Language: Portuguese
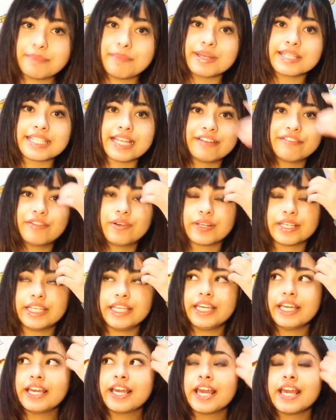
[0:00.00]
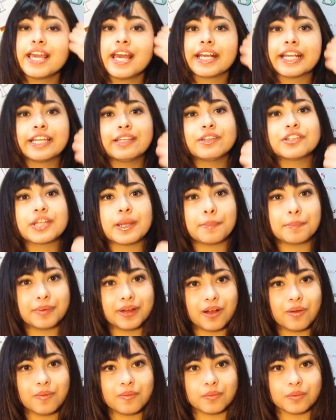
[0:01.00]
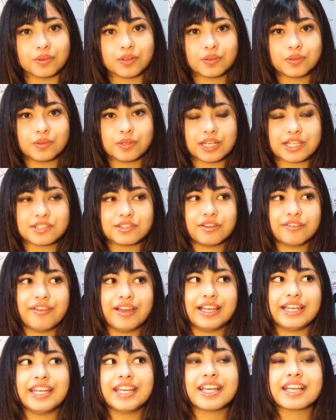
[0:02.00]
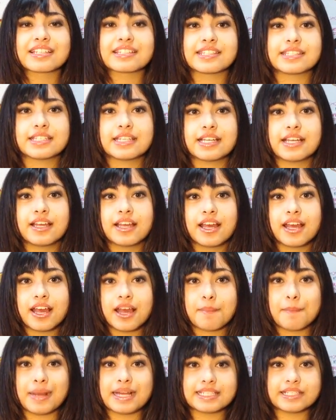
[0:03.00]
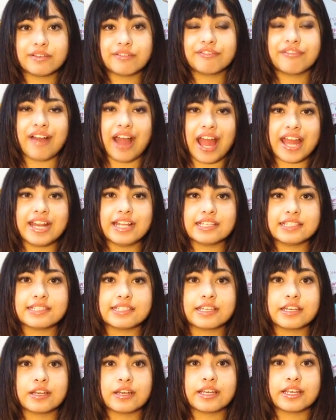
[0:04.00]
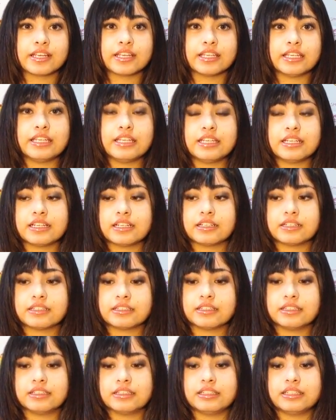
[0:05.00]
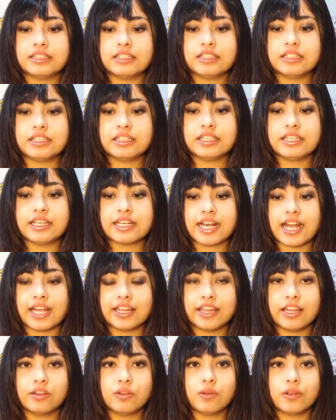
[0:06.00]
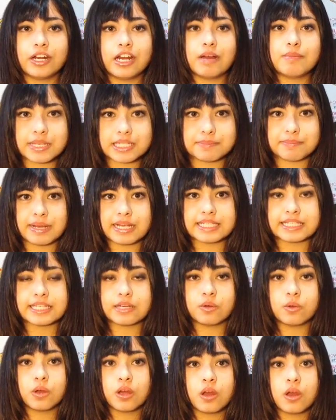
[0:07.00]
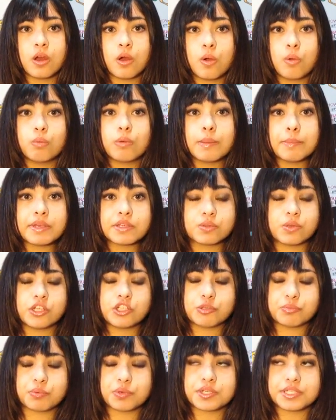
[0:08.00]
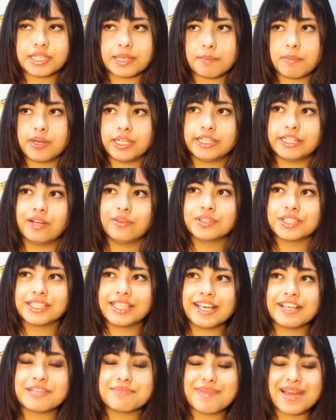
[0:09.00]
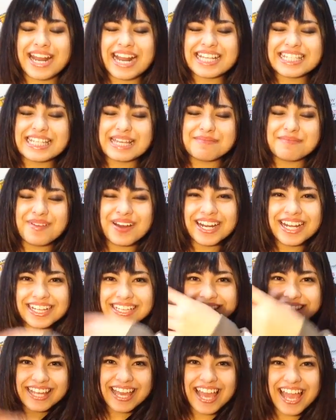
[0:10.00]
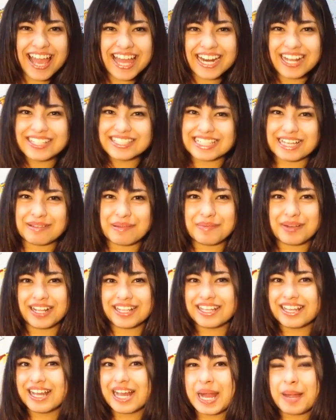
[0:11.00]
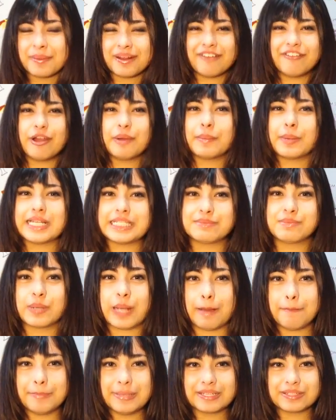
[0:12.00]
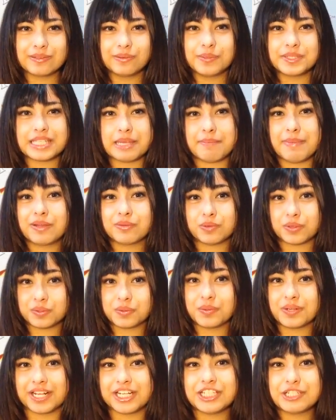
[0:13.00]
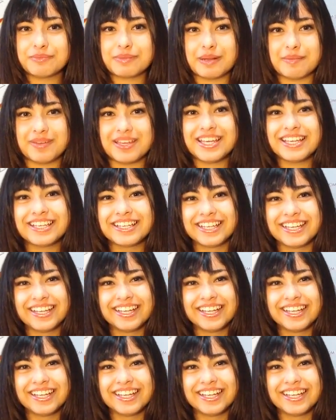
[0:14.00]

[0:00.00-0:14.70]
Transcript: que passavam aqui. Aqui no Japão, as novelinhas passam várias em, e cada dorama passam um episódio por semana. Então você tem que esperar a semana inteira, sabe, pra, pra ver o próximo capítulo. Isso é bem torturante para mim.